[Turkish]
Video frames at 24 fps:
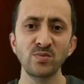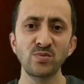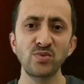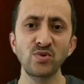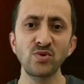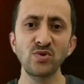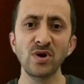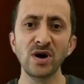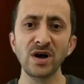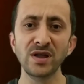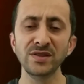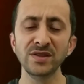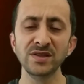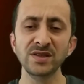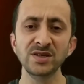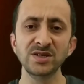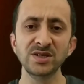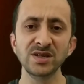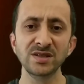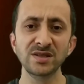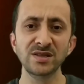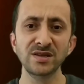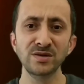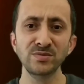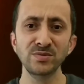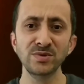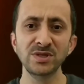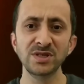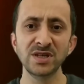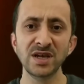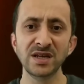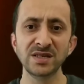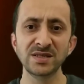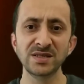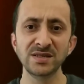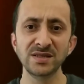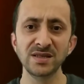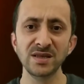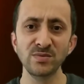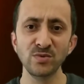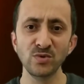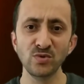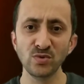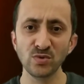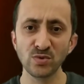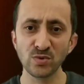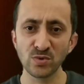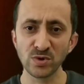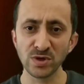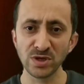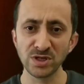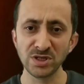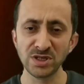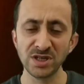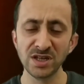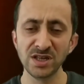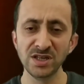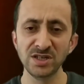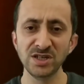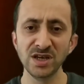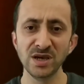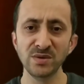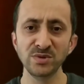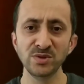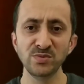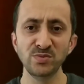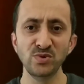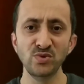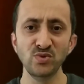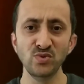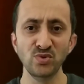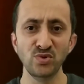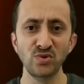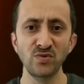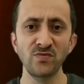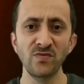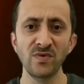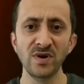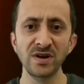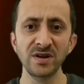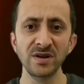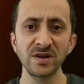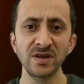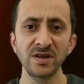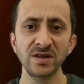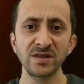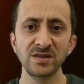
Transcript: Bu anlatacaklarımın içerisinde inceleyeceğimiz bir ürün var.